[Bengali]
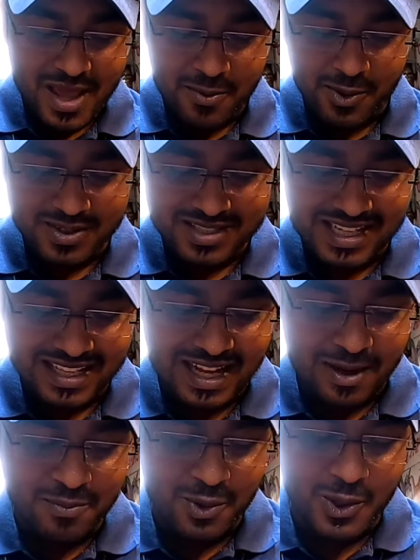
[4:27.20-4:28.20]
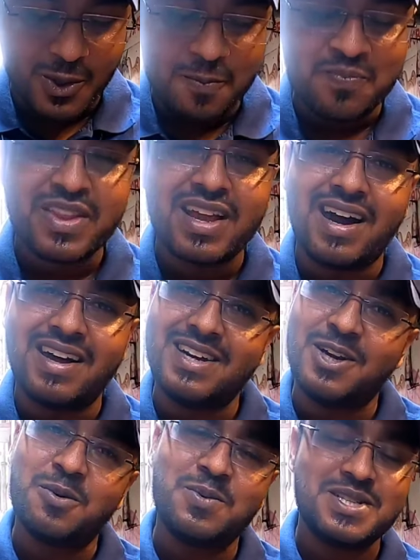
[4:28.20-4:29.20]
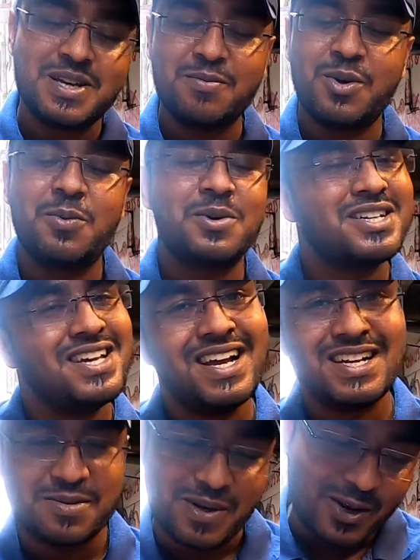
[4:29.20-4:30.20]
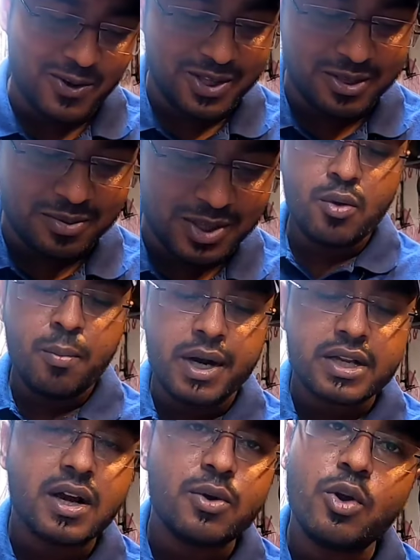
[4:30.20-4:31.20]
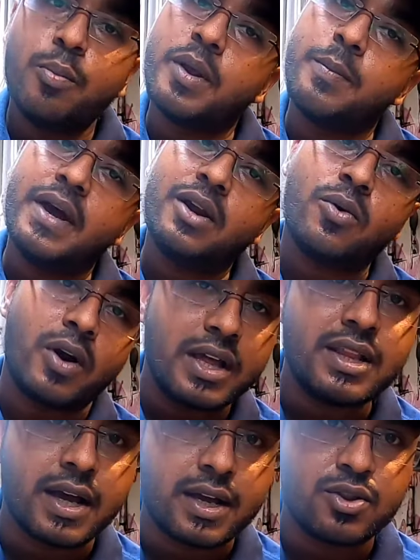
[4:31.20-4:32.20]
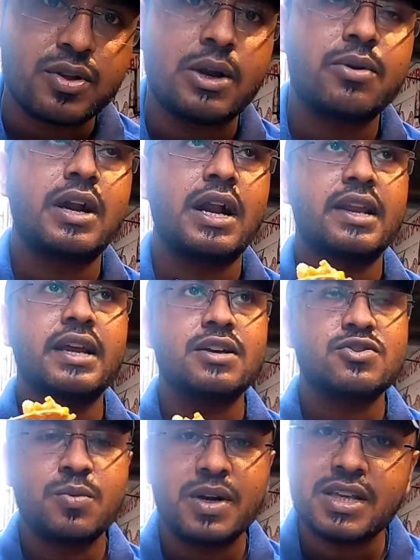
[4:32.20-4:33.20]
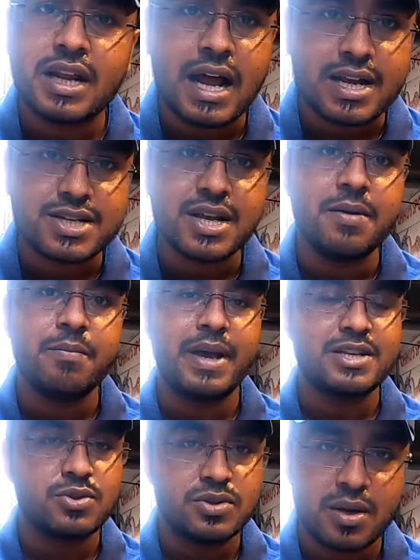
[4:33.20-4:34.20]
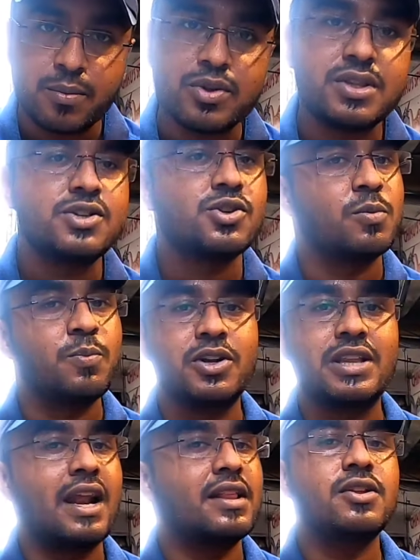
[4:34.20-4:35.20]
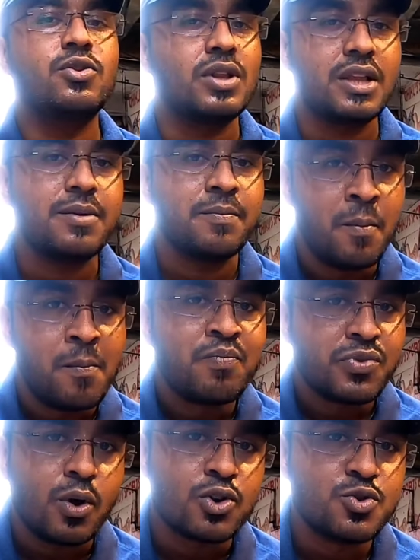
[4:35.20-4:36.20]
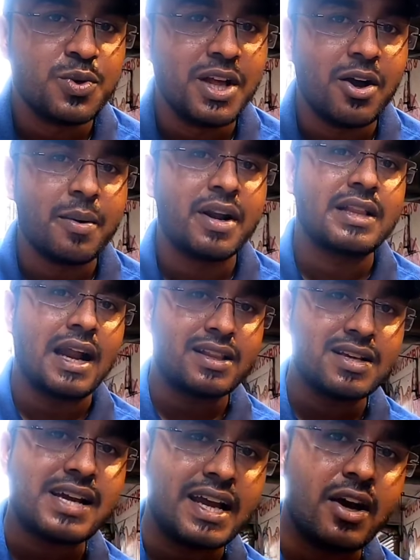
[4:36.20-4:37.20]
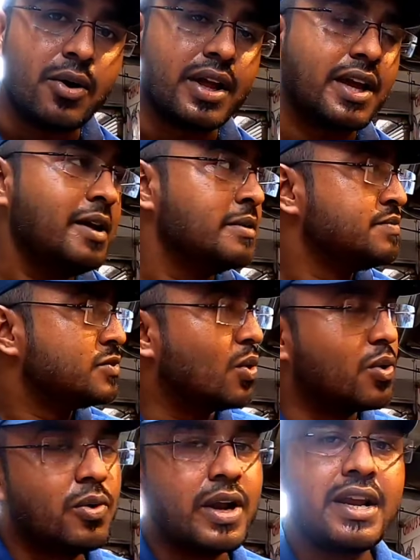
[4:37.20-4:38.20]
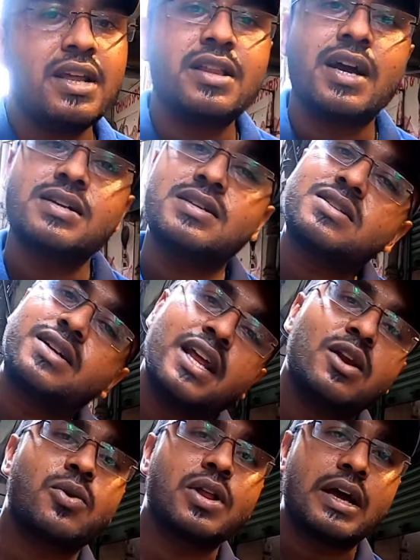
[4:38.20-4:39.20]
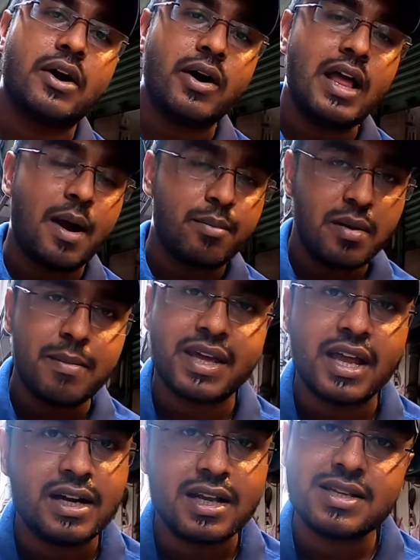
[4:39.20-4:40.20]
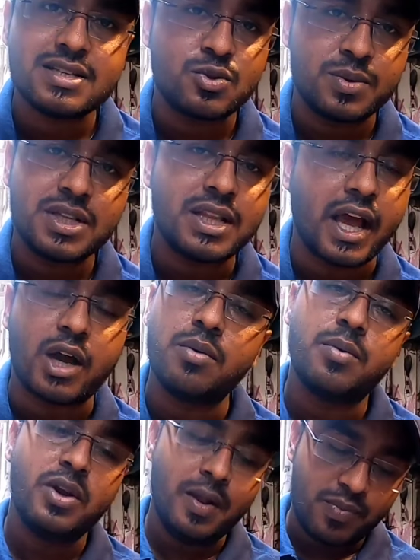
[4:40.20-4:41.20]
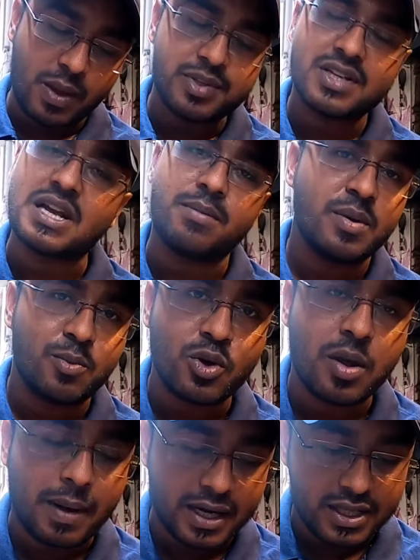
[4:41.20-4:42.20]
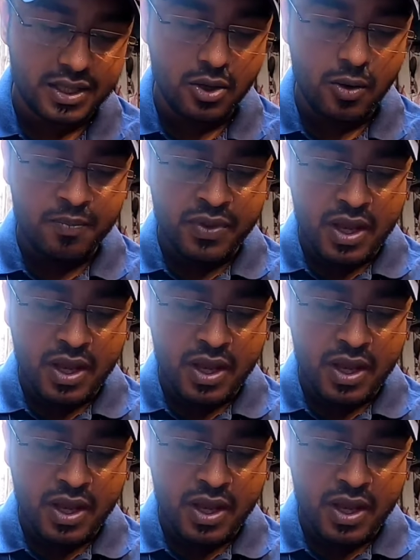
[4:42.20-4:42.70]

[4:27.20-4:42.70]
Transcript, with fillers: এবং যা দাম বললো হান্ড্রেড রুপিসে আমি বলবো ঠিক আছে ভালো খেতে এরকম মাটকাগুলো প্রিপেয়ার করাই থাকে কারণ রানিং কাস্টমার যারা আসে ব্যস্ততার মধ্যে ঝটপট দাঁড়াতে তো তাদের অসুবিধা হয় মানে দাঁড়াতে চায় না অনেকে ওগুলো রেডি থাকে জাস্ট গ্রিল করে দেওয়া হয় আমরা মেকিংটা জাস্ট তোমাদের দেখাবো বলে আমাদের সামনে পুরোটা বানিয়ে দিল